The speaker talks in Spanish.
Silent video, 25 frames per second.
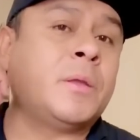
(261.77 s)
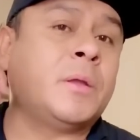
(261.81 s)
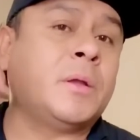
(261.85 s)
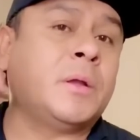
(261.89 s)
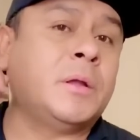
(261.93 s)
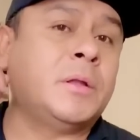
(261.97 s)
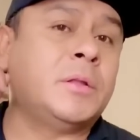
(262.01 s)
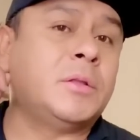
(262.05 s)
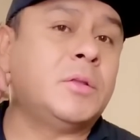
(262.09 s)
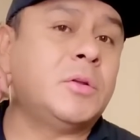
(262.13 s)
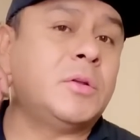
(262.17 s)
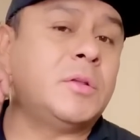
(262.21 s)

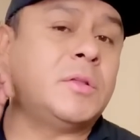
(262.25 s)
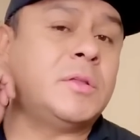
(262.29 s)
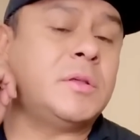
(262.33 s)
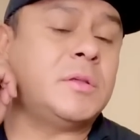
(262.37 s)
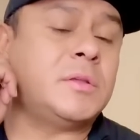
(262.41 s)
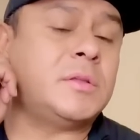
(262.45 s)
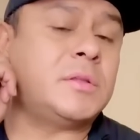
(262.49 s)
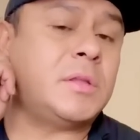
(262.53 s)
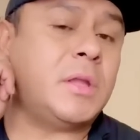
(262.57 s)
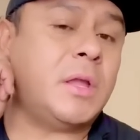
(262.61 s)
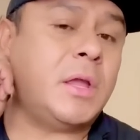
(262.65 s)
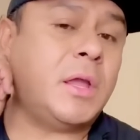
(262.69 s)

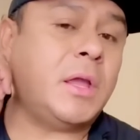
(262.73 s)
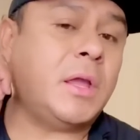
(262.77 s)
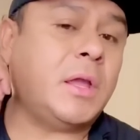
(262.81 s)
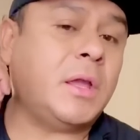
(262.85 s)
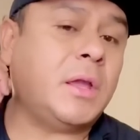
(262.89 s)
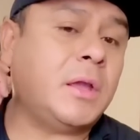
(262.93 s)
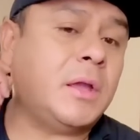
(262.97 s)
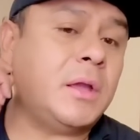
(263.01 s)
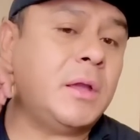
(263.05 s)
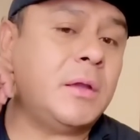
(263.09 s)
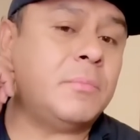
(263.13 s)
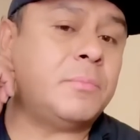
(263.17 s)
Entonces,
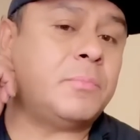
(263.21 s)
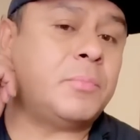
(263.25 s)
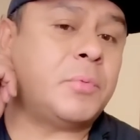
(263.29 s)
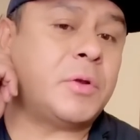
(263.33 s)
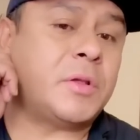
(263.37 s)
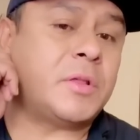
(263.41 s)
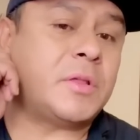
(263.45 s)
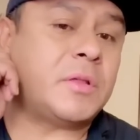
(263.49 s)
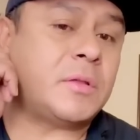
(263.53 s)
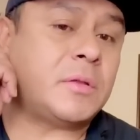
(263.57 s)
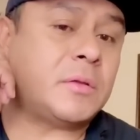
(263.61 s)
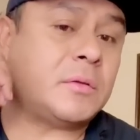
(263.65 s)
este,
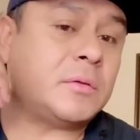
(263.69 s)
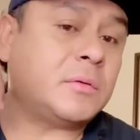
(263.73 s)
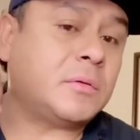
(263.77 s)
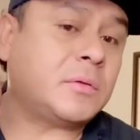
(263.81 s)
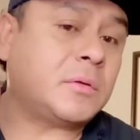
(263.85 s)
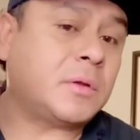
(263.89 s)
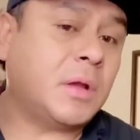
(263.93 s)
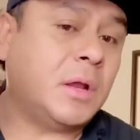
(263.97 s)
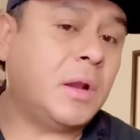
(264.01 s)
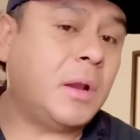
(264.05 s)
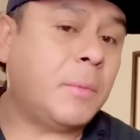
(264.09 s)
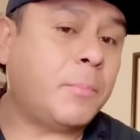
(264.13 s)
pues,
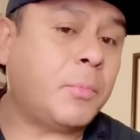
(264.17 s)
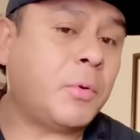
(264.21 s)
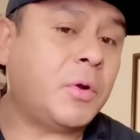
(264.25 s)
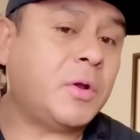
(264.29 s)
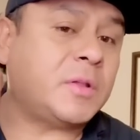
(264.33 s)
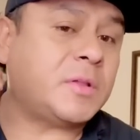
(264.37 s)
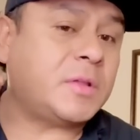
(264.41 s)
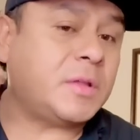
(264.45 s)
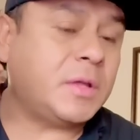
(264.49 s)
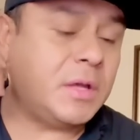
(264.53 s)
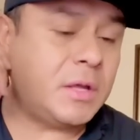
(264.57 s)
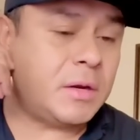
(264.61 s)
¿qué le puedo
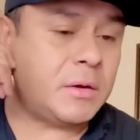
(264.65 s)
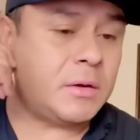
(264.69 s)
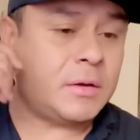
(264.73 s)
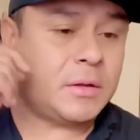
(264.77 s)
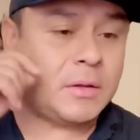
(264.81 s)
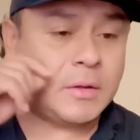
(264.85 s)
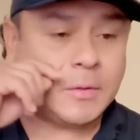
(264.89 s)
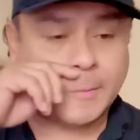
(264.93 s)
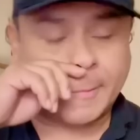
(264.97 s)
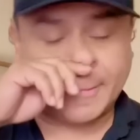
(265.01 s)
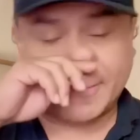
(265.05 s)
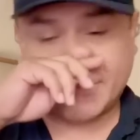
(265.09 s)
decir?
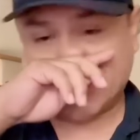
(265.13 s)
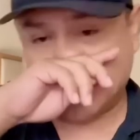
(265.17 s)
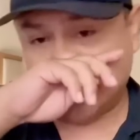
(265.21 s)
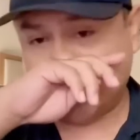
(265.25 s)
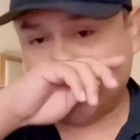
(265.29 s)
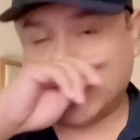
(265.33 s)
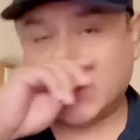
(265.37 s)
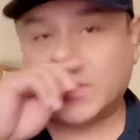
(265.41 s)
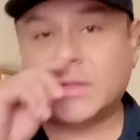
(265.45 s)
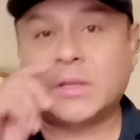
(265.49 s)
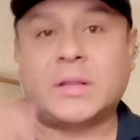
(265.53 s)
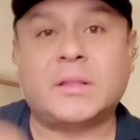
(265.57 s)

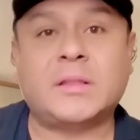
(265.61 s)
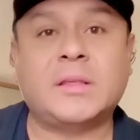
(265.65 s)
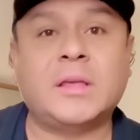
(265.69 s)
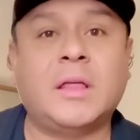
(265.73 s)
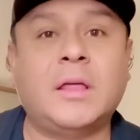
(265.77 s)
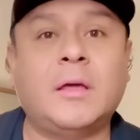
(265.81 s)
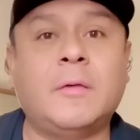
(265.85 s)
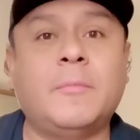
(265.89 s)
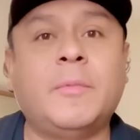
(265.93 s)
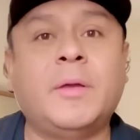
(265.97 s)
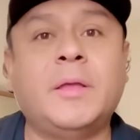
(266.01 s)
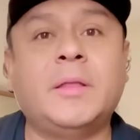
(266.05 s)

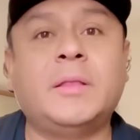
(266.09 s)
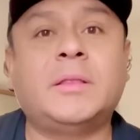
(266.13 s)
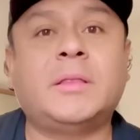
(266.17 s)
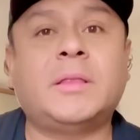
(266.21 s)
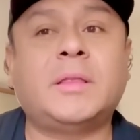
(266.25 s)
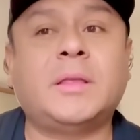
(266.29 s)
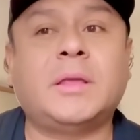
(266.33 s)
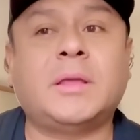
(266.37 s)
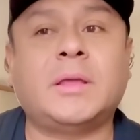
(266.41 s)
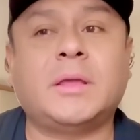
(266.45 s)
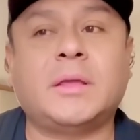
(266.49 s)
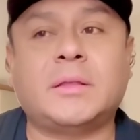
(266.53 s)

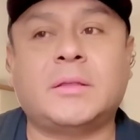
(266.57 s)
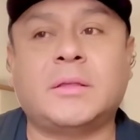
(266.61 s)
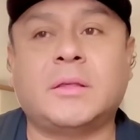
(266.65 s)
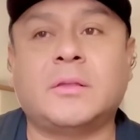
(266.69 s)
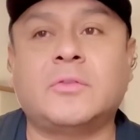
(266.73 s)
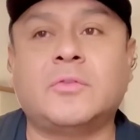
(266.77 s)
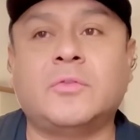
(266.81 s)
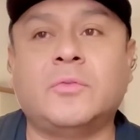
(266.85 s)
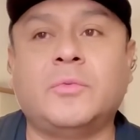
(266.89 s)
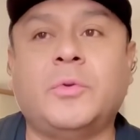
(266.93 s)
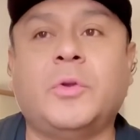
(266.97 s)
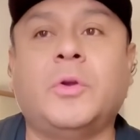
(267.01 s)
Desgraciadamente se
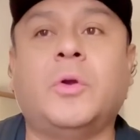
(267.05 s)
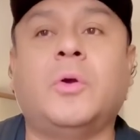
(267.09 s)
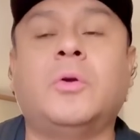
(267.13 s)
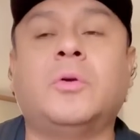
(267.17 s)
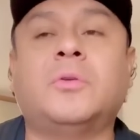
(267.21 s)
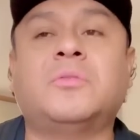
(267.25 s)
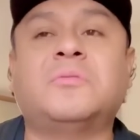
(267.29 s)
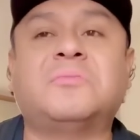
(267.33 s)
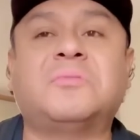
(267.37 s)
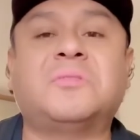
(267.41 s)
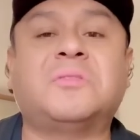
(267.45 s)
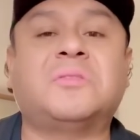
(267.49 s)

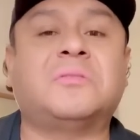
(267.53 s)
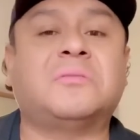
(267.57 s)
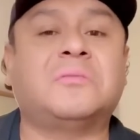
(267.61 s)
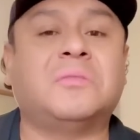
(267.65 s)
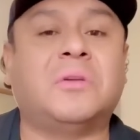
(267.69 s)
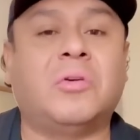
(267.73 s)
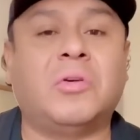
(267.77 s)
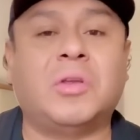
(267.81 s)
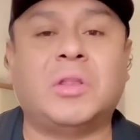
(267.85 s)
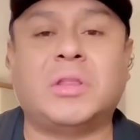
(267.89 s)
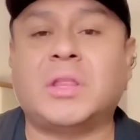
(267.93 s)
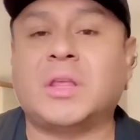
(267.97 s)
subió,
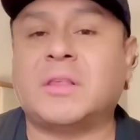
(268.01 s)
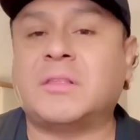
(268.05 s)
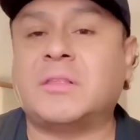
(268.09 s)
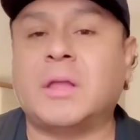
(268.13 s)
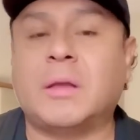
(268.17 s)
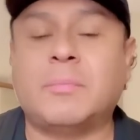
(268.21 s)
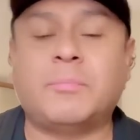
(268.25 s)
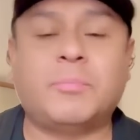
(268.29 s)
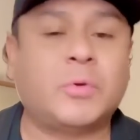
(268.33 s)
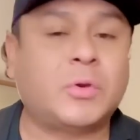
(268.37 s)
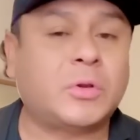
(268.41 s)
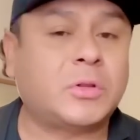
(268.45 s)
ahorita
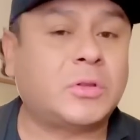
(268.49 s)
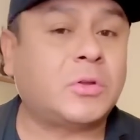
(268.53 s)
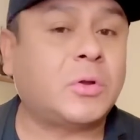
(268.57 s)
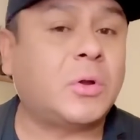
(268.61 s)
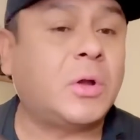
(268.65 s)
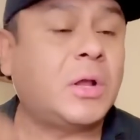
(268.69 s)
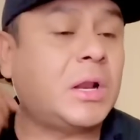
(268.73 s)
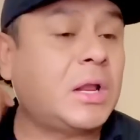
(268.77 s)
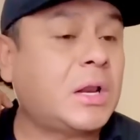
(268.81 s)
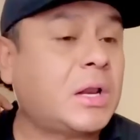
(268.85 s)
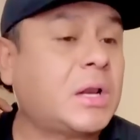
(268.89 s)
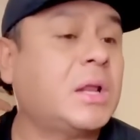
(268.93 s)
está por
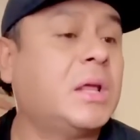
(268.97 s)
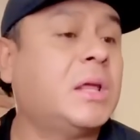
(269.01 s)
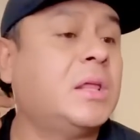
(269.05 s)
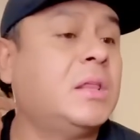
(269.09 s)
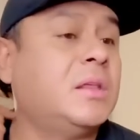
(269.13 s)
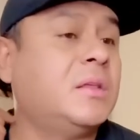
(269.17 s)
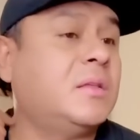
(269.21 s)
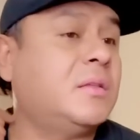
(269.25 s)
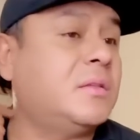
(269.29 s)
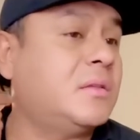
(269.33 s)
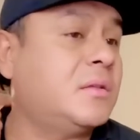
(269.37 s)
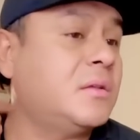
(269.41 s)
todas las
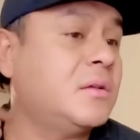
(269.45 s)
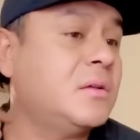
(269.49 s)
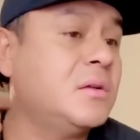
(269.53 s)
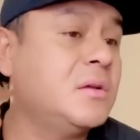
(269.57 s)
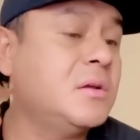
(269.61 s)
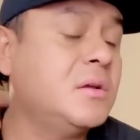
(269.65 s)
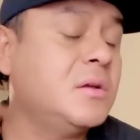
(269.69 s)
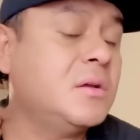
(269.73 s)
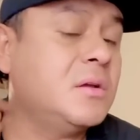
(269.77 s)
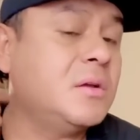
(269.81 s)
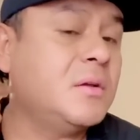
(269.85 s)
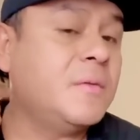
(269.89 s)
redes,
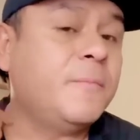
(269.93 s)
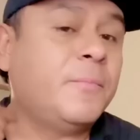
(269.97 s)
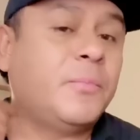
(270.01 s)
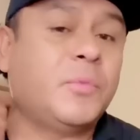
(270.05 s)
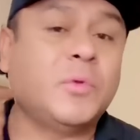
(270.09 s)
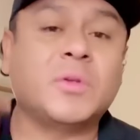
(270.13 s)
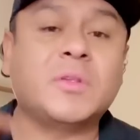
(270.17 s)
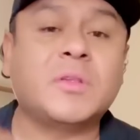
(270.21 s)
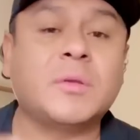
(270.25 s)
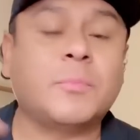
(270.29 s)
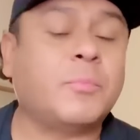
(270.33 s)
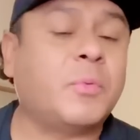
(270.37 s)

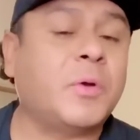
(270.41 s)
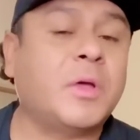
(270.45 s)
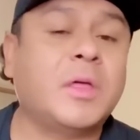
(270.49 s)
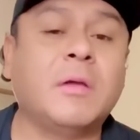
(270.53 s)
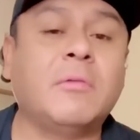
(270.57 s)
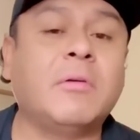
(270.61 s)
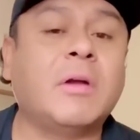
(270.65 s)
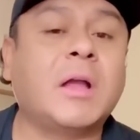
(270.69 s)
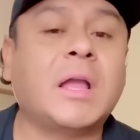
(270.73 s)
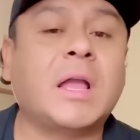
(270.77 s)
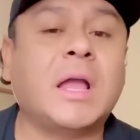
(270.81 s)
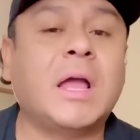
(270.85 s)
no se puede
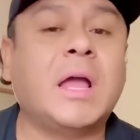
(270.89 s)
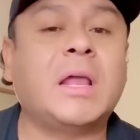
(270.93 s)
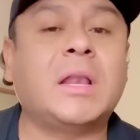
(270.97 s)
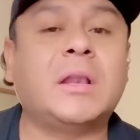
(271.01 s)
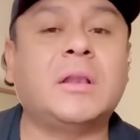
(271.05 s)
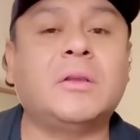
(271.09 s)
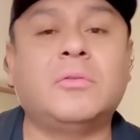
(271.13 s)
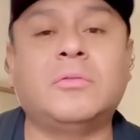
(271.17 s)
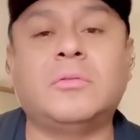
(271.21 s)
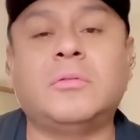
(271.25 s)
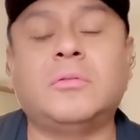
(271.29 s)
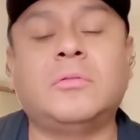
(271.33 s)
bajar,
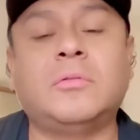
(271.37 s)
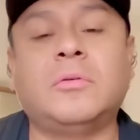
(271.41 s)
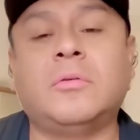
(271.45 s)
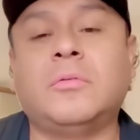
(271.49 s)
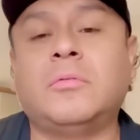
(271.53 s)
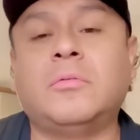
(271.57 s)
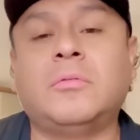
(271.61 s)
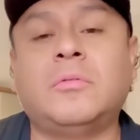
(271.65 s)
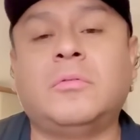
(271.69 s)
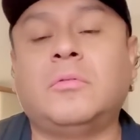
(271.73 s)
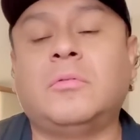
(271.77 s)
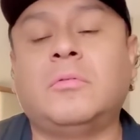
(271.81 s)
lo,
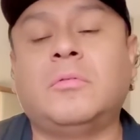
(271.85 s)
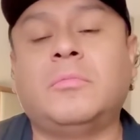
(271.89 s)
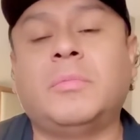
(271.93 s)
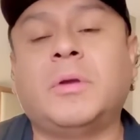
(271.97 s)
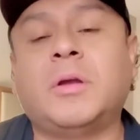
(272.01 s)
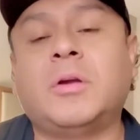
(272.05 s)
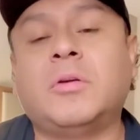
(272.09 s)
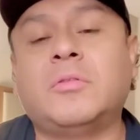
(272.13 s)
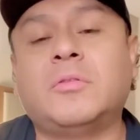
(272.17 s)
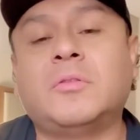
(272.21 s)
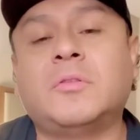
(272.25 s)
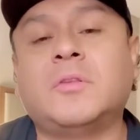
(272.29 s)
lo
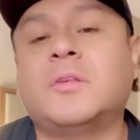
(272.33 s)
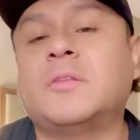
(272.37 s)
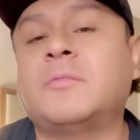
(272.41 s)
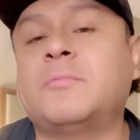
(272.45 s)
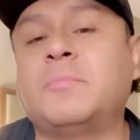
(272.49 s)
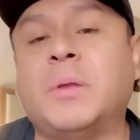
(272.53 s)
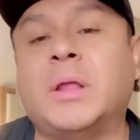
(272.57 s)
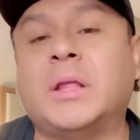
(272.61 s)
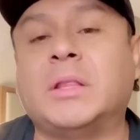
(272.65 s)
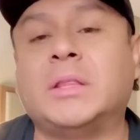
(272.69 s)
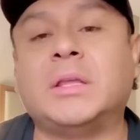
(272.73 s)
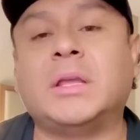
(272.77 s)
mejor es
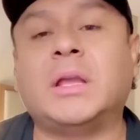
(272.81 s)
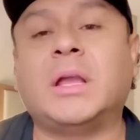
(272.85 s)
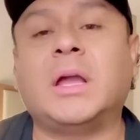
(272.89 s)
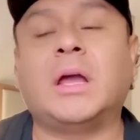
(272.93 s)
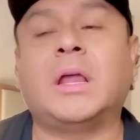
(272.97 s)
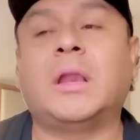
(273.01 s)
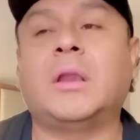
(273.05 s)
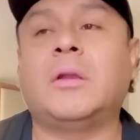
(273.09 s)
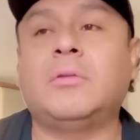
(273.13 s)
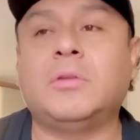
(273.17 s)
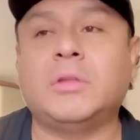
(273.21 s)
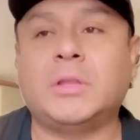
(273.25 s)

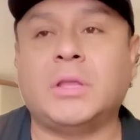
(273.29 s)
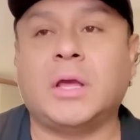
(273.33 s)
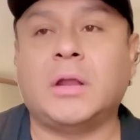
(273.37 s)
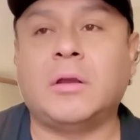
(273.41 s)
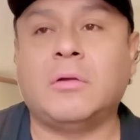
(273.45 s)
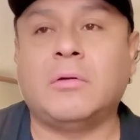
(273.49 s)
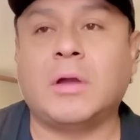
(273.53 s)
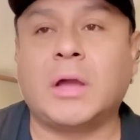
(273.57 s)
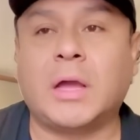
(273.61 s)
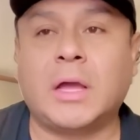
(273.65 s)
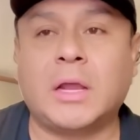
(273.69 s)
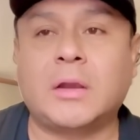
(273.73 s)
platicarlo y
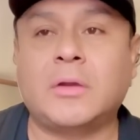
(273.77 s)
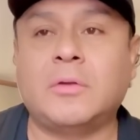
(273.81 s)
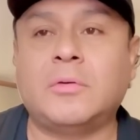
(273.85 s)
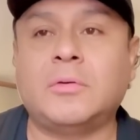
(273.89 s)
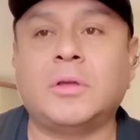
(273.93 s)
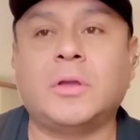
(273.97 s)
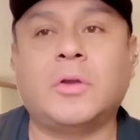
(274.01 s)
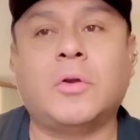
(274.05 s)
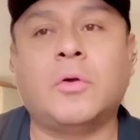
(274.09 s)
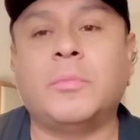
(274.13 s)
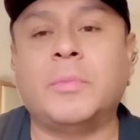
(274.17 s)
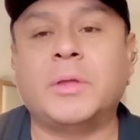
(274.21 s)
dialogarlo
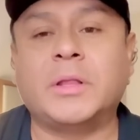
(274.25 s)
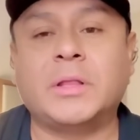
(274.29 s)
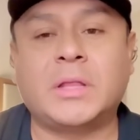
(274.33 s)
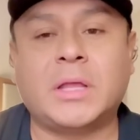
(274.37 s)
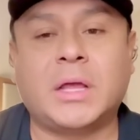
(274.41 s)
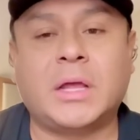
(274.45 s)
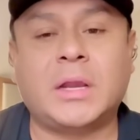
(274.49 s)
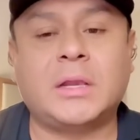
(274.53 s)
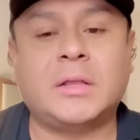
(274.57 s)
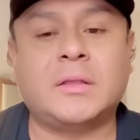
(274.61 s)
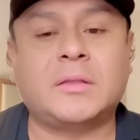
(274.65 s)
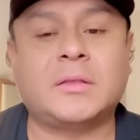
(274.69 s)
y
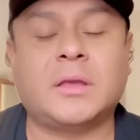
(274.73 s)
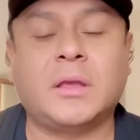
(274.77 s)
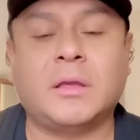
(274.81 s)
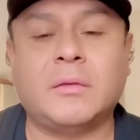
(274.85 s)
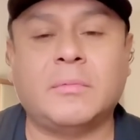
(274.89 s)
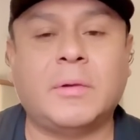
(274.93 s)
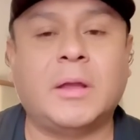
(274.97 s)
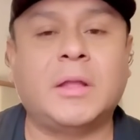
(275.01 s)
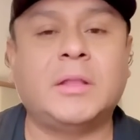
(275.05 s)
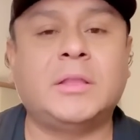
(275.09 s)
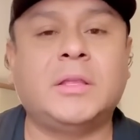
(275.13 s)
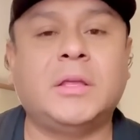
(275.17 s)
comentarles que
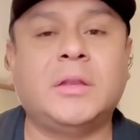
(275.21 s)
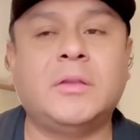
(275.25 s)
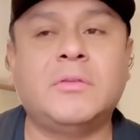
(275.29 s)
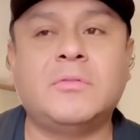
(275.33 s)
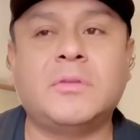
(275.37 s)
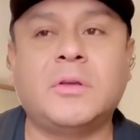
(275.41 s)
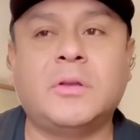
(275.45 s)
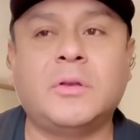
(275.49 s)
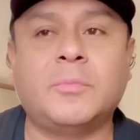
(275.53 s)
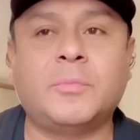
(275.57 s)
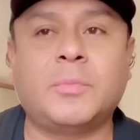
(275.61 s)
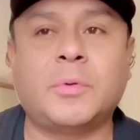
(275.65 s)
Iván tiene un
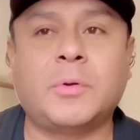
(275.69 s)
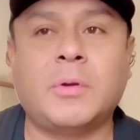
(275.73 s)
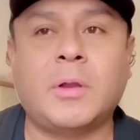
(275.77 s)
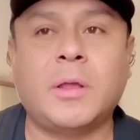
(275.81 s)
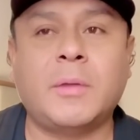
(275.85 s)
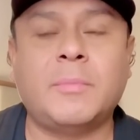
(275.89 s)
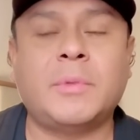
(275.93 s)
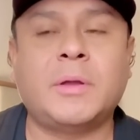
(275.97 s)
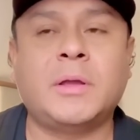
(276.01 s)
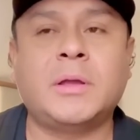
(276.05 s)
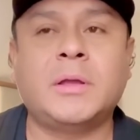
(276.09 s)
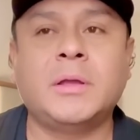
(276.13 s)
serio
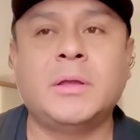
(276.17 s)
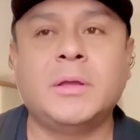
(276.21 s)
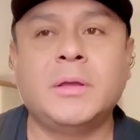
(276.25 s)
problema